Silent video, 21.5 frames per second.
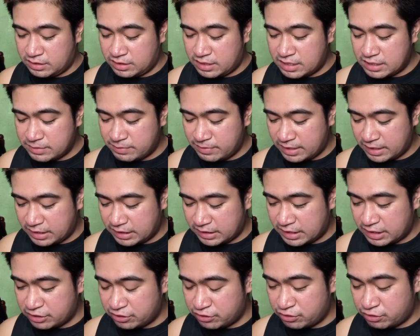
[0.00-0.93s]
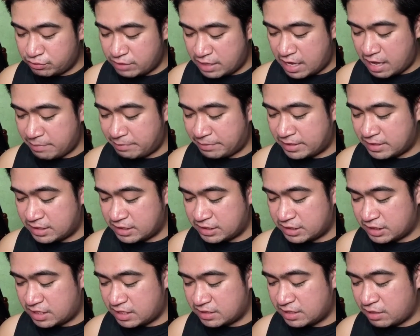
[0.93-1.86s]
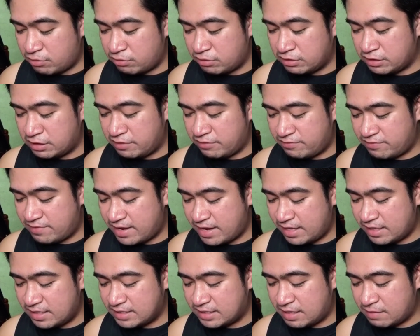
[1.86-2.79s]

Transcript: Tapos makikita nyo, a-appear na siya, downloading files,